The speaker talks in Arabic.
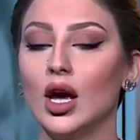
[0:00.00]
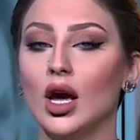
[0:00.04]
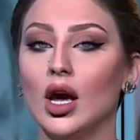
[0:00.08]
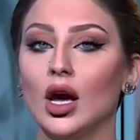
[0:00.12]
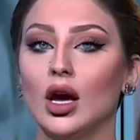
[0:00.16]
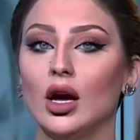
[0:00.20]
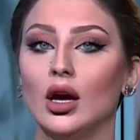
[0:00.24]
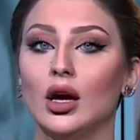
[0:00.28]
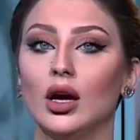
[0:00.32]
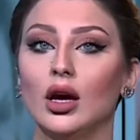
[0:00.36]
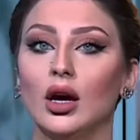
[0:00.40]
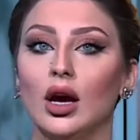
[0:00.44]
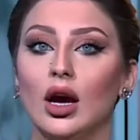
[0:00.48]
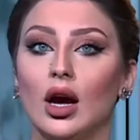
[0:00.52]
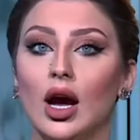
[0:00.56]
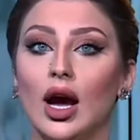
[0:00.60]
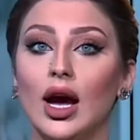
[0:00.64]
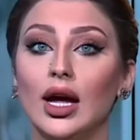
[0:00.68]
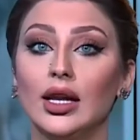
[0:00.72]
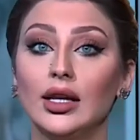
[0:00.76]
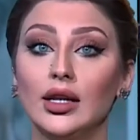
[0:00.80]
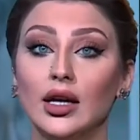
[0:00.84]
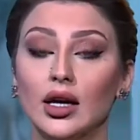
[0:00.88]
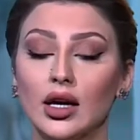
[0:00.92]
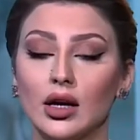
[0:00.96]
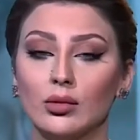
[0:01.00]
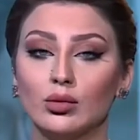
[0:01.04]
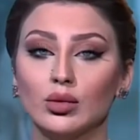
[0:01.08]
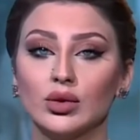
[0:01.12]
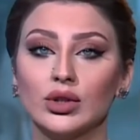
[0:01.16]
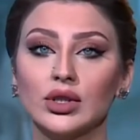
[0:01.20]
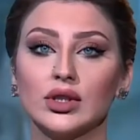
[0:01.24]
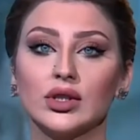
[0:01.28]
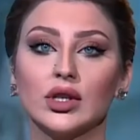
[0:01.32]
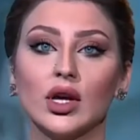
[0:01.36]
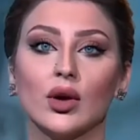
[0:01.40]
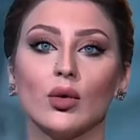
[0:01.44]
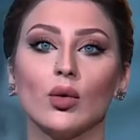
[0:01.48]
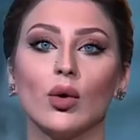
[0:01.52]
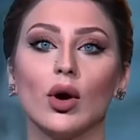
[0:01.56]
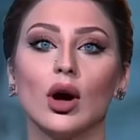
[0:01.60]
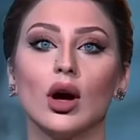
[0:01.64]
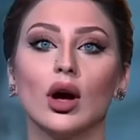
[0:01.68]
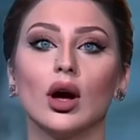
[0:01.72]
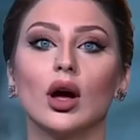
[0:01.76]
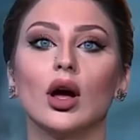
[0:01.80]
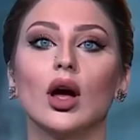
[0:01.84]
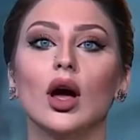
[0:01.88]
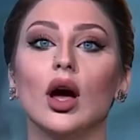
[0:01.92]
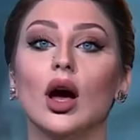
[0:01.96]
آه، على مستوى
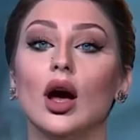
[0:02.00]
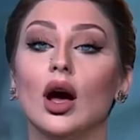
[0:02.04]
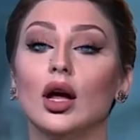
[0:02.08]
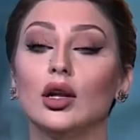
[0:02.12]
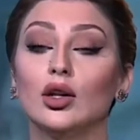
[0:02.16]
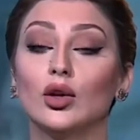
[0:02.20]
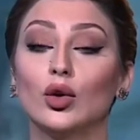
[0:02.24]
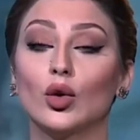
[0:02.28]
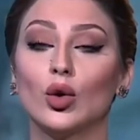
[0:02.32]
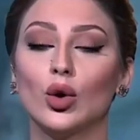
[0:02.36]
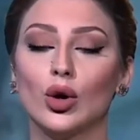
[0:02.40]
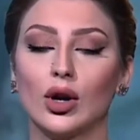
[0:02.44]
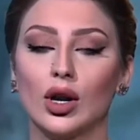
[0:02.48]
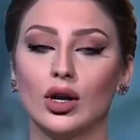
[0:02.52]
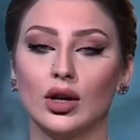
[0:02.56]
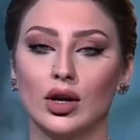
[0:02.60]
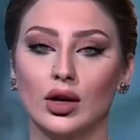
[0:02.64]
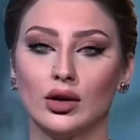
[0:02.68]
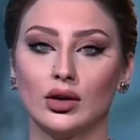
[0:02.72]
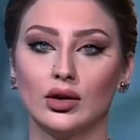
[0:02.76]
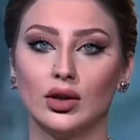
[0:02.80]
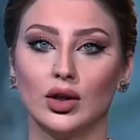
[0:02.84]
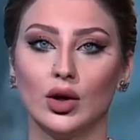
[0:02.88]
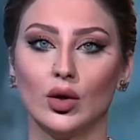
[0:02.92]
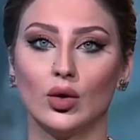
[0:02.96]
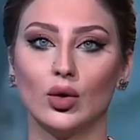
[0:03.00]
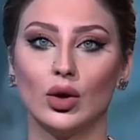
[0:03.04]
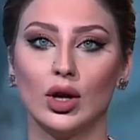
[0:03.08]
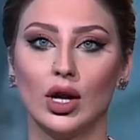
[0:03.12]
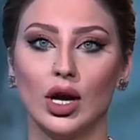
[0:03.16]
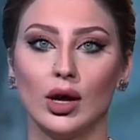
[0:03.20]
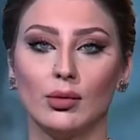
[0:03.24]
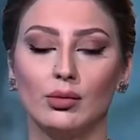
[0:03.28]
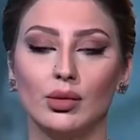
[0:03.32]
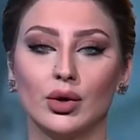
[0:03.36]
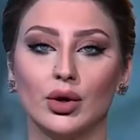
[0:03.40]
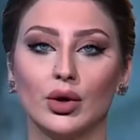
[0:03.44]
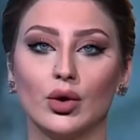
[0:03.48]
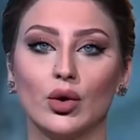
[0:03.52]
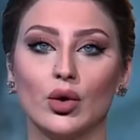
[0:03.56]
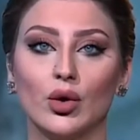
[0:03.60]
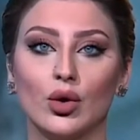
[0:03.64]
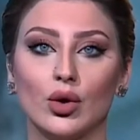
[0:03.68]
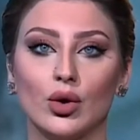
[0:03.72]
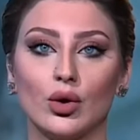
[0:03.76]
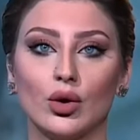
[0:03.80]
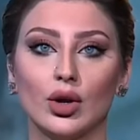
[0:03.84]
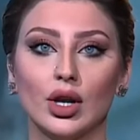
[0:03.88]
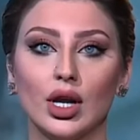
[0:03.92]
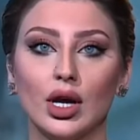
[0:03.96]
الكرة الأرضية كلها
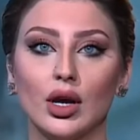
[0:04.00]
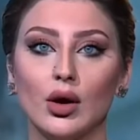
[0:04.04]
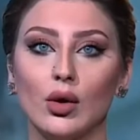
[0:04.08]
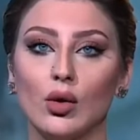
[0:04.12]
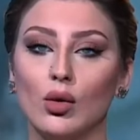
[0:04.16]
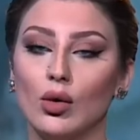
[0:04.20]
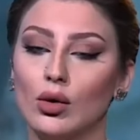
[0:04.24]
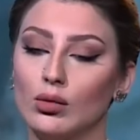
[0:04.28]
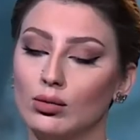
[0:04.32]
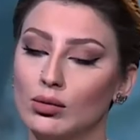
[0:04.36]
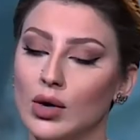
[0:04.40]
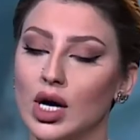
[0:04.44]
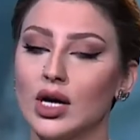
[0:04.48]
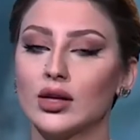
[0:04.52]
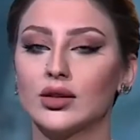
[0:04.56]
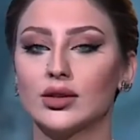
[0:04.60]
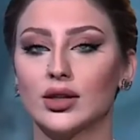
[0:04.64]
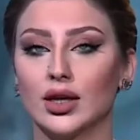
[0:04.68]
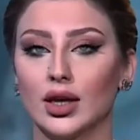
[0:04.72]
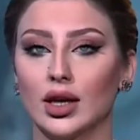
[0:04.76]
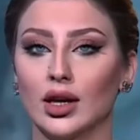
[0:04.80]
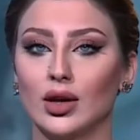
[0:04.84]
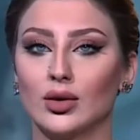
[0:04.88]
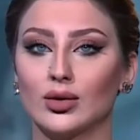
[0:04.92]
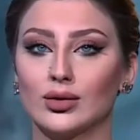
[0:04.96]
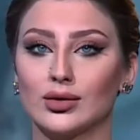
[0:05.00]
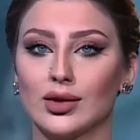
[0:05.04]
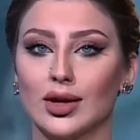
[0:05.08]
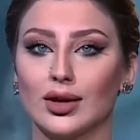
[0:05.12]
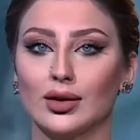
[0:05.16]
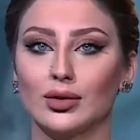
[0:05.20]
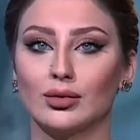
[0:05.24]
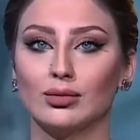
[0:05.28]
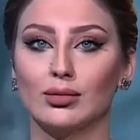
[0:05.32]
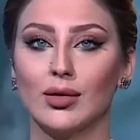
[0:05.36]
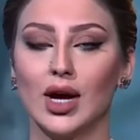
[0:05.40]
بكورونا وهم هسه يلا وصلهم